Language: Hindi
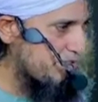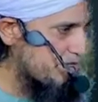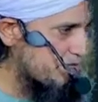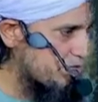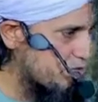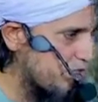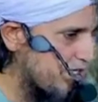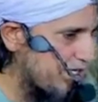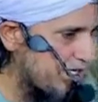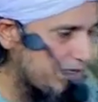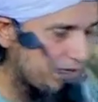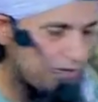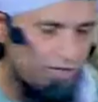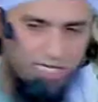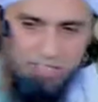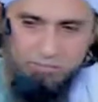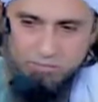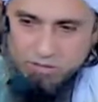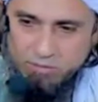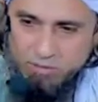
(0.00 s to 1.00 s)
जो है ना
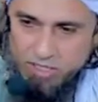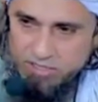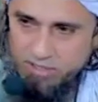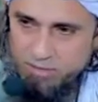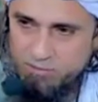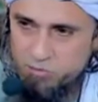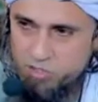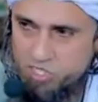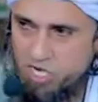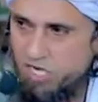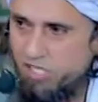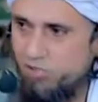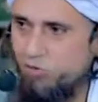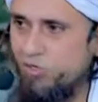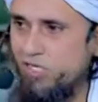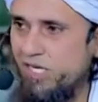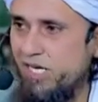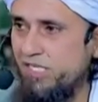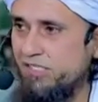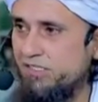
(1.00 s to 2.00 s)
आदमी एकदम
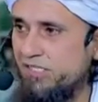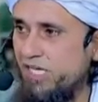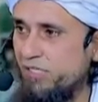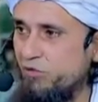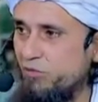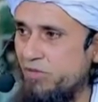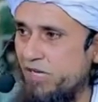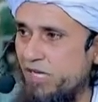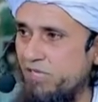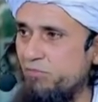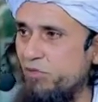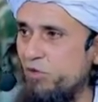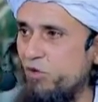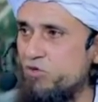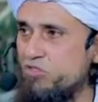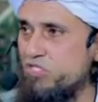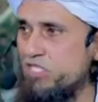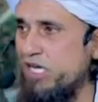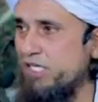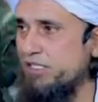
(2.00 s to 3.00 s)
मुसलत होने लगता है तो फिर आदमी
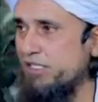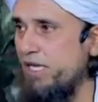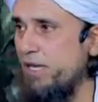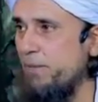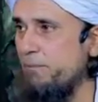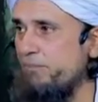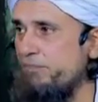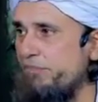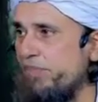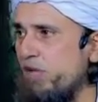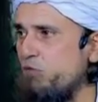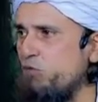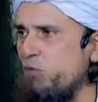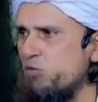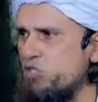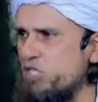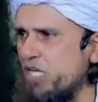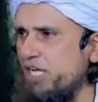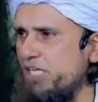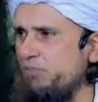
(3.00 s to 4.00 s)
को गुस्सा आता है
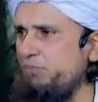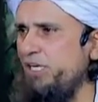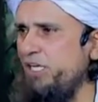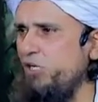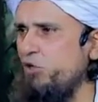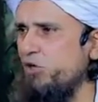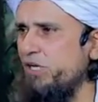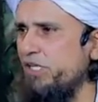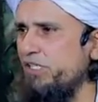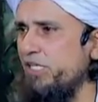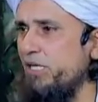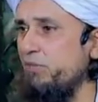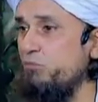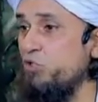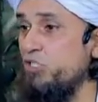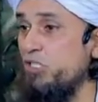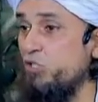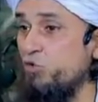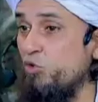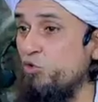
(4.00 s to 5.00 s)
वो मुसलत भी नहीं हो रहे थे
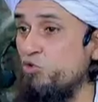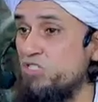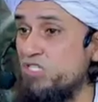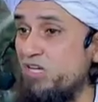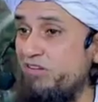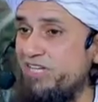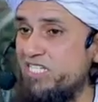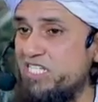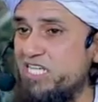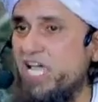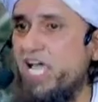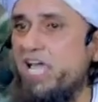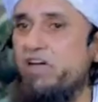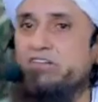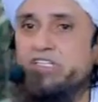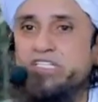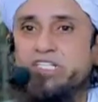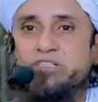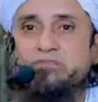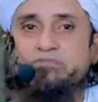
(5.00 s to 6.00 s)
मुझे तो गुस्सा वैसे ही
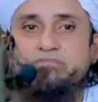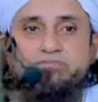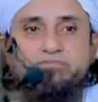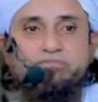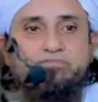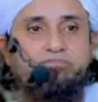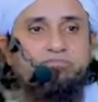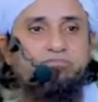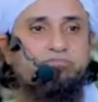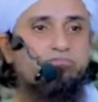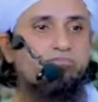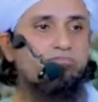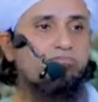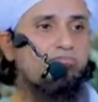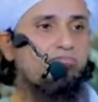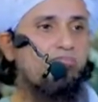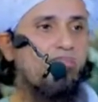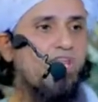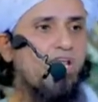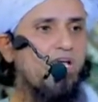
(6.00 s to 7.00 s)
आया हुआ था
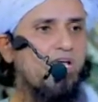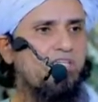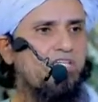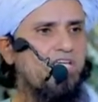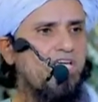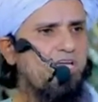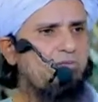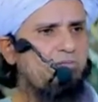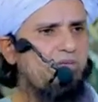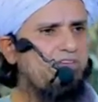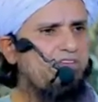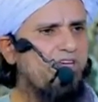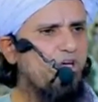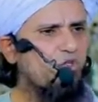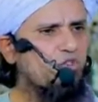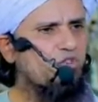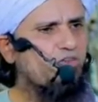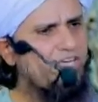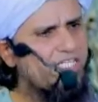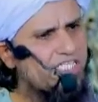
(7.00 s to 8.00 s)
तीन
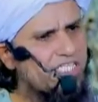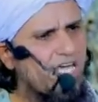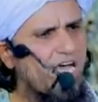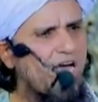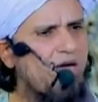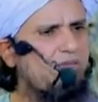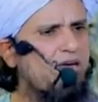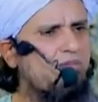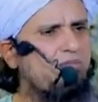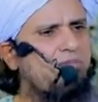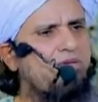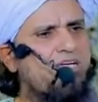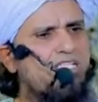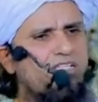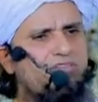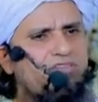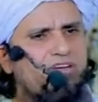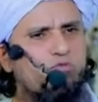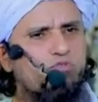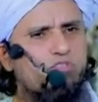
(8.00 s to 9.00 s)
बीवियां तो वैसी खाम खाम में
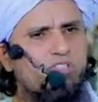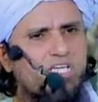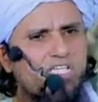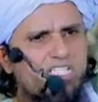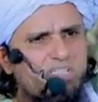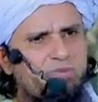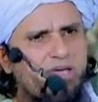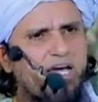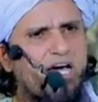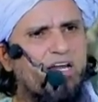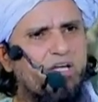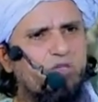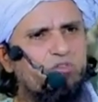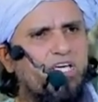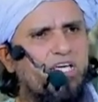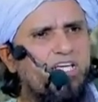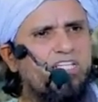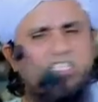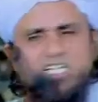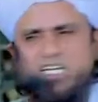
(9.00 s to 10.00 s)
बाज दफा गुस्सा इस पे आ रहा
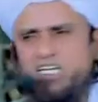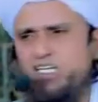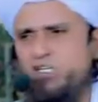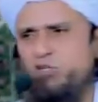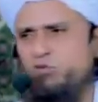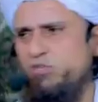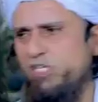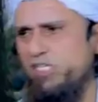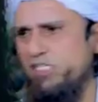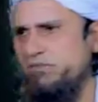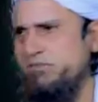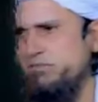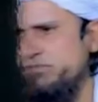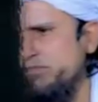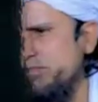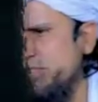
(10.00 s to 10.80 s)
होता है कि तीन क्यों है